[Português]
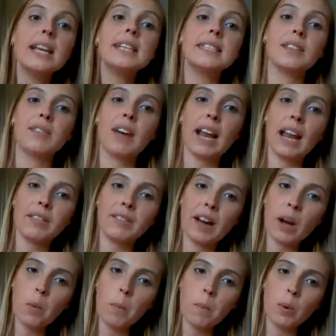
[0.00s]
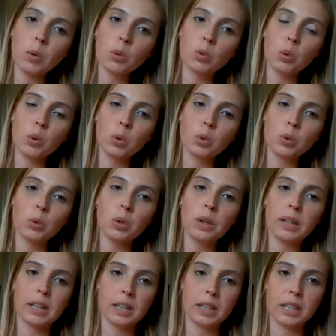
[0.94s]
Você vai lavar com produto
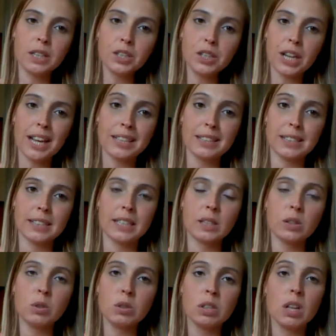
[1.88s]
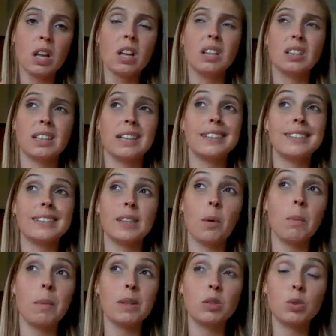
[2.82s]
anti-resíduos, tem que ser
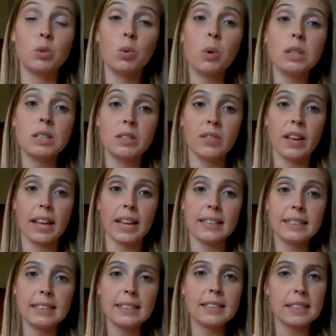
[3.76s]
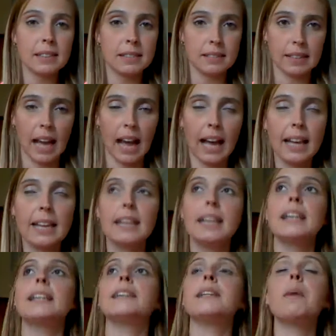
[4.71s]
umas duas vezes, tá?
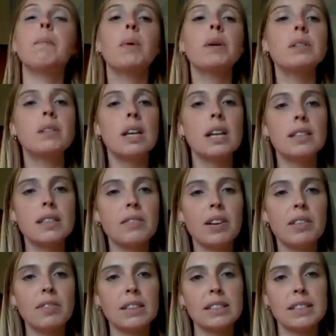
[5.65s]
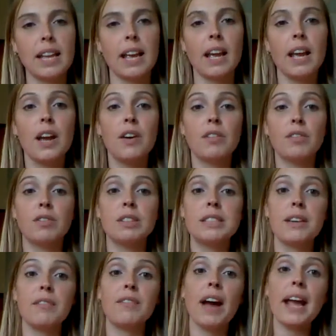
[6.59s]
Depois, o que, que você vai fazer?
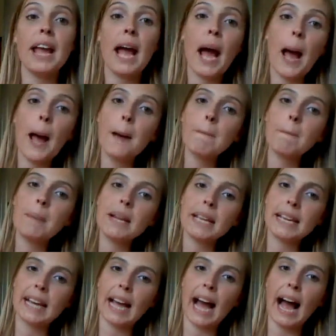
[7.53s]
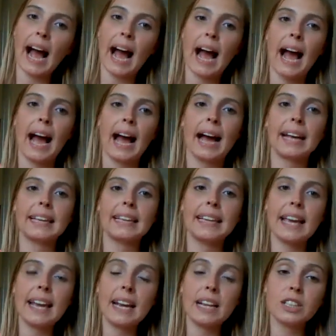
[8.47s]
Você vai aplicar a
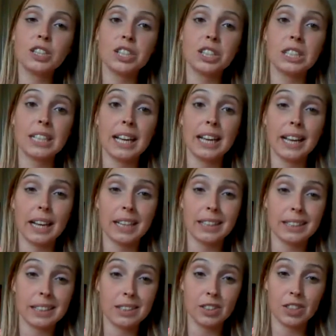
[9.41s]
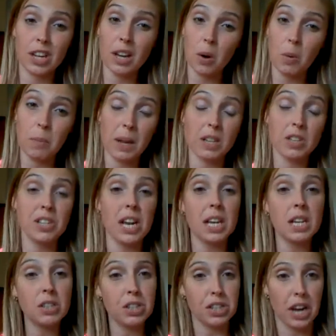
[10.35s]
queratina, que geralmente é
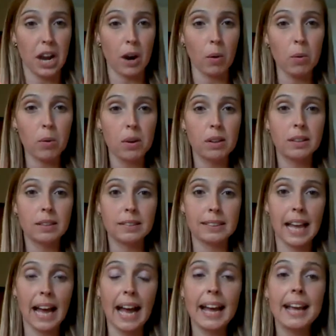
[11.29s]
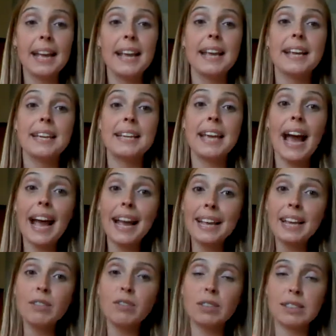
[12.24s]
em gel, tá? E
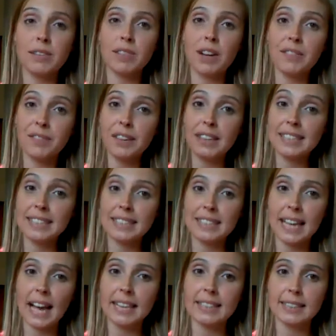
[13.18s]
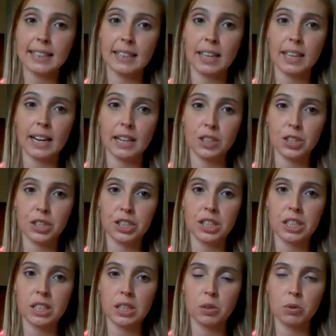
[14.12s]
aí, você vai fixar essa
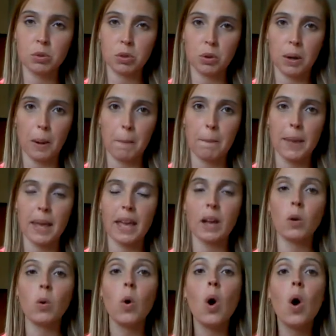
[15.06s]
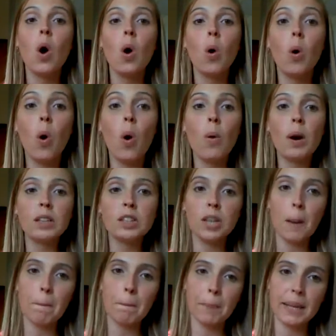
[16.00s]
queratina no seu cabelo com a
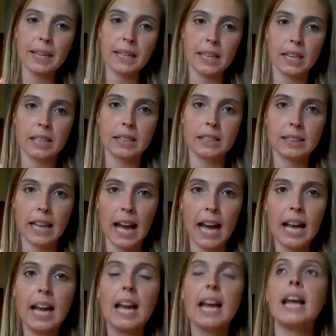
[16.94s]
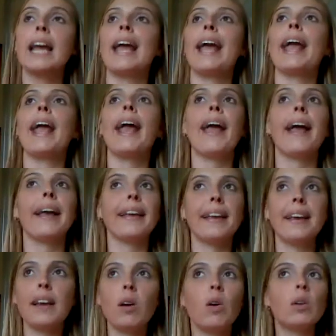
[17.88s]
chapinha, tá? É, o é,
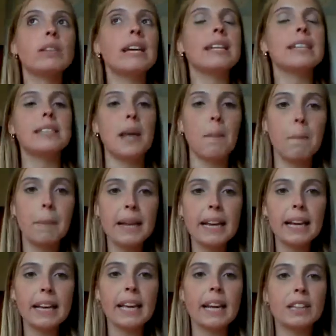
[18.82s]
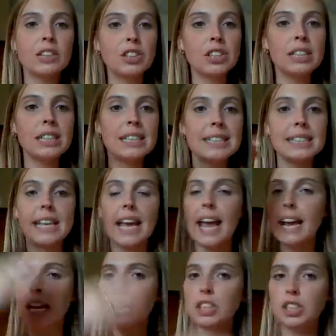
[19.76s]
que, que acontece? Você aplica a queratina,
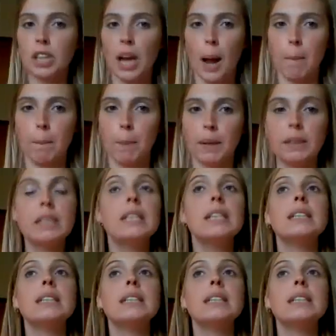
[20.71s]
seca a chapa.